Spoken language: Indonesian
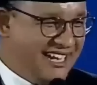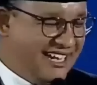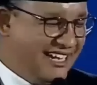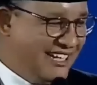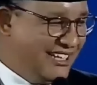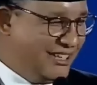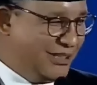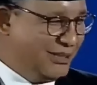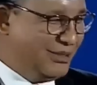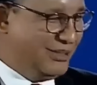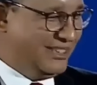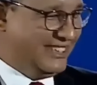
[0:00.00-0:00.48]

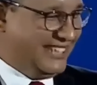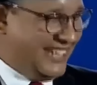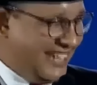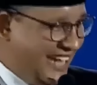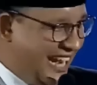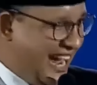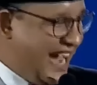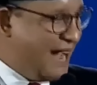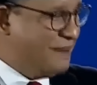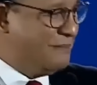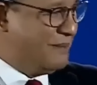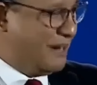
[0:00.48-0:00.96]
itu
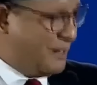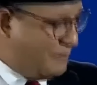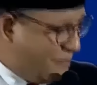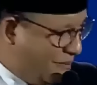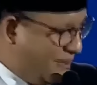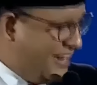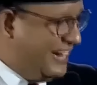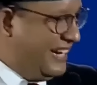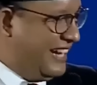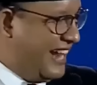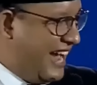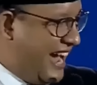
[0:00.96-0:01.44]
tidak
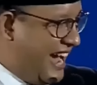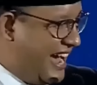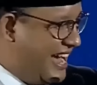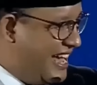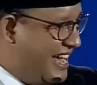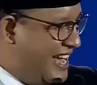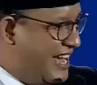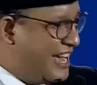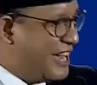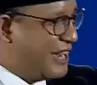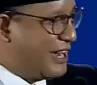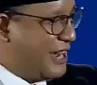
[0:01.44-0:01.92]
berpindah
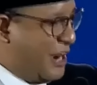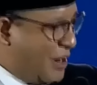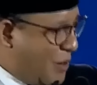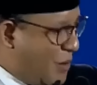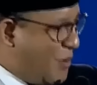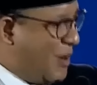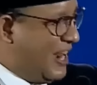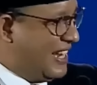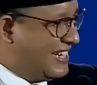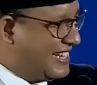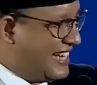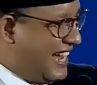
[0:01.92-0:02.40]

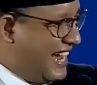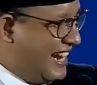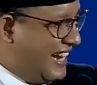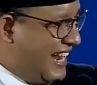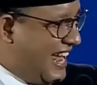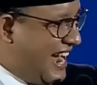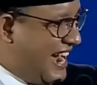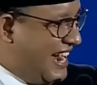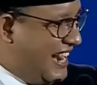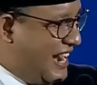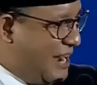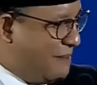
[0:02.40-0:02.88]

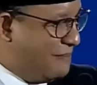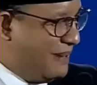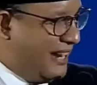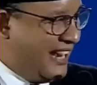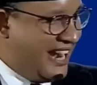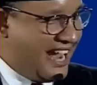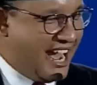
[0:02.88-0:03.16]
kekuasaannya ada pada